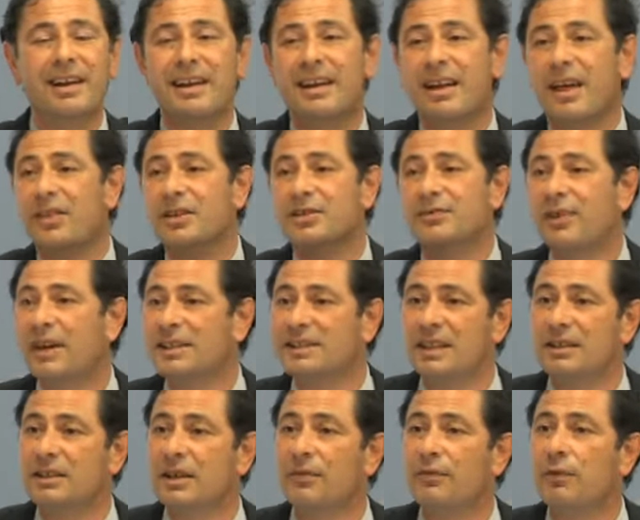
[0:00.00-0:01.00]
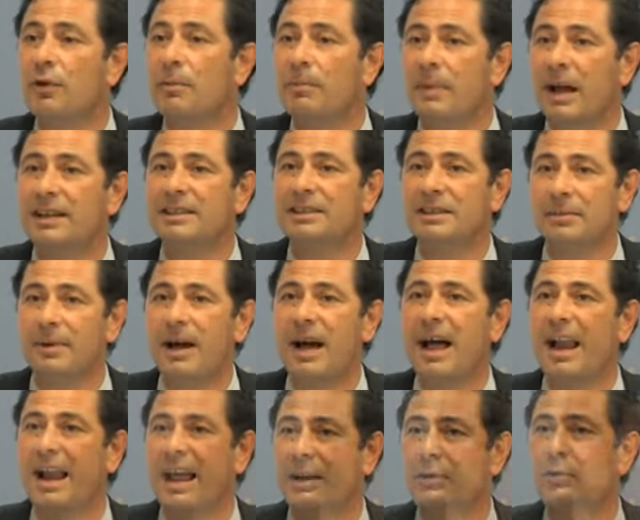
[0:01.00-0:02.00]
la desfachatez formal
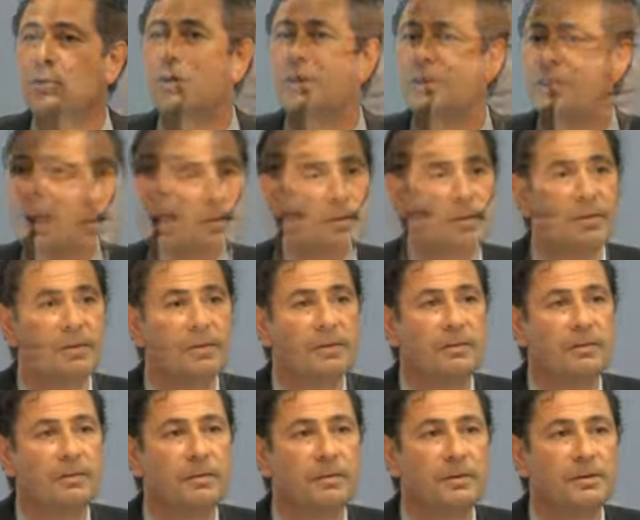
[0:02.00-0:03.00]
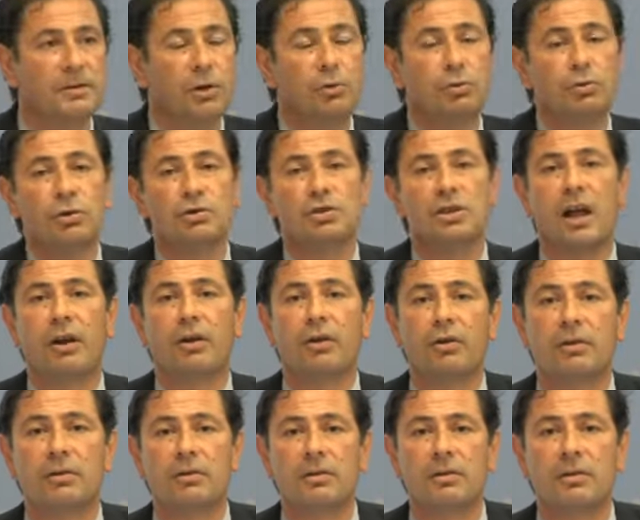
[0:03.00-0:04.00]
lleva a la nulidad. Segundo
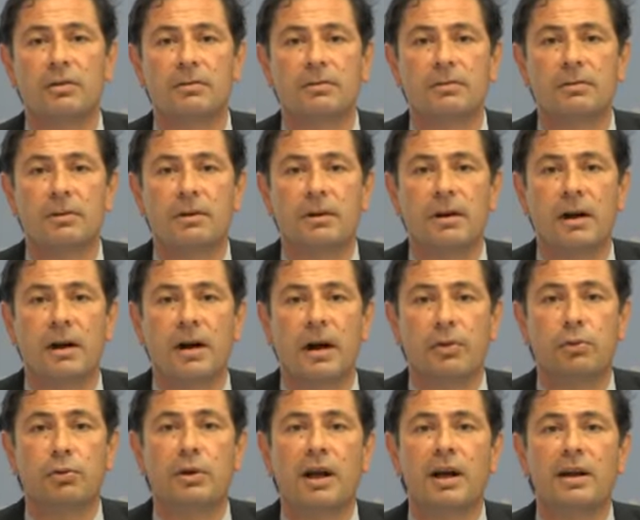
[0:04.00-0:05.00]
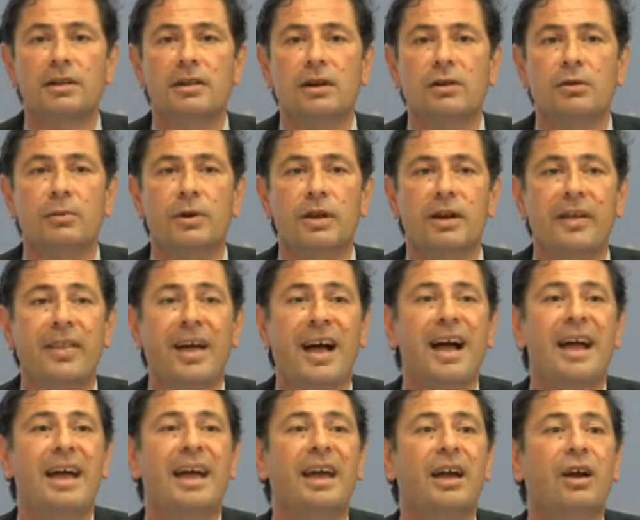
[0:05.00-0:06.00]
escalón, hace una carta
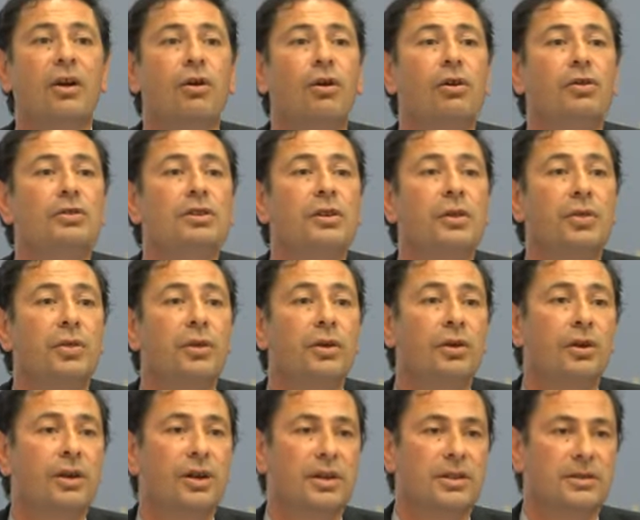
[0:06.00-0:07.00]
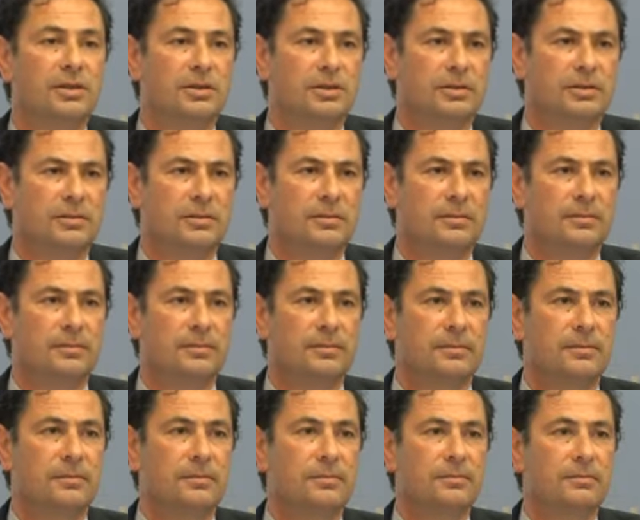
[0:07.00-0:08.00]
comunicada en condiciones.
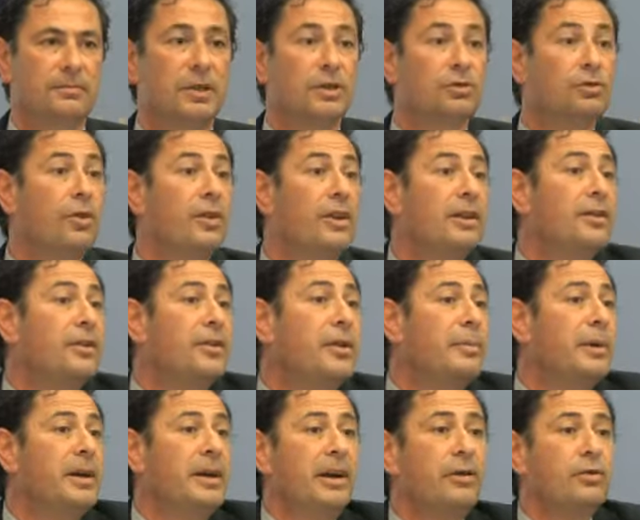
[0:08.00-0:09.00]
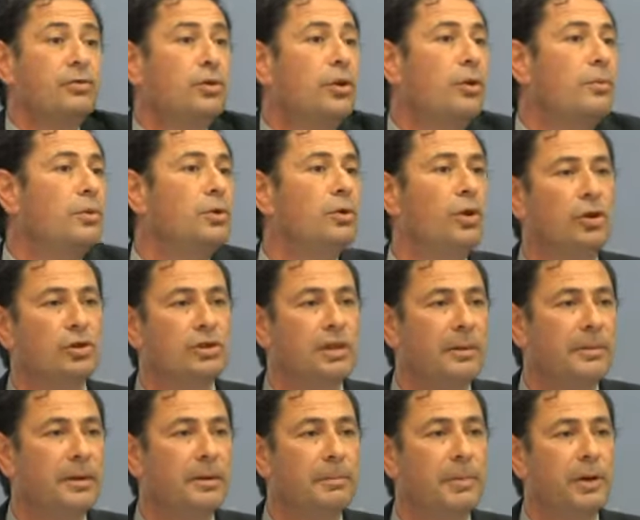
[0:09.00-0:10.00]
De esto del disciplinario todo el mundo lo
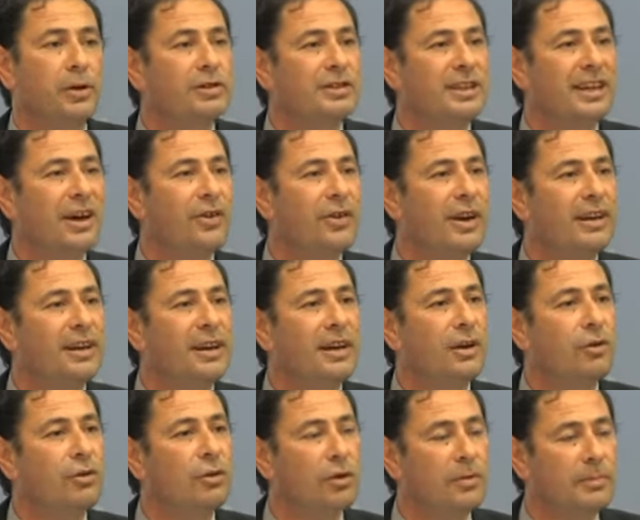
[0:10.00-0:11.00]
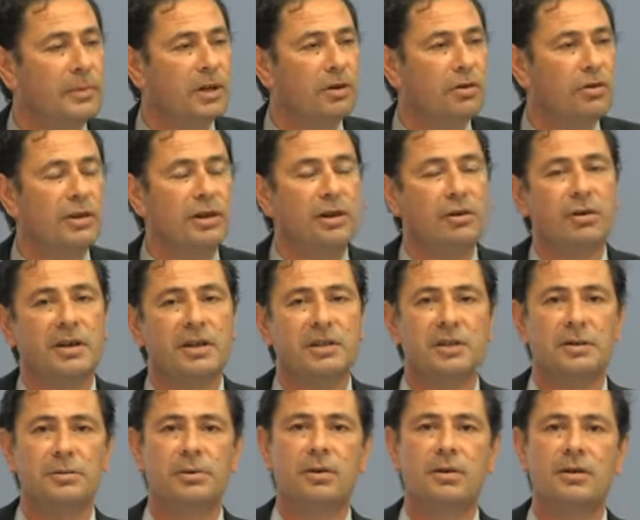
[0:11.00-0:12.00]
sabe, pero es que ahora en el económico, en el
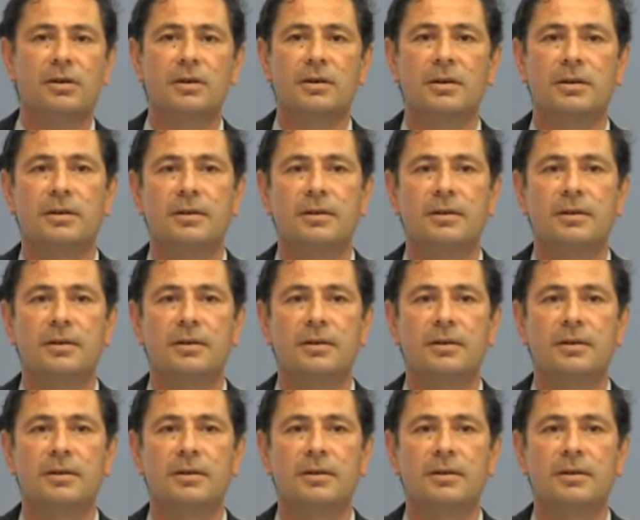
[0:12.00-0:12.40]
objetivo,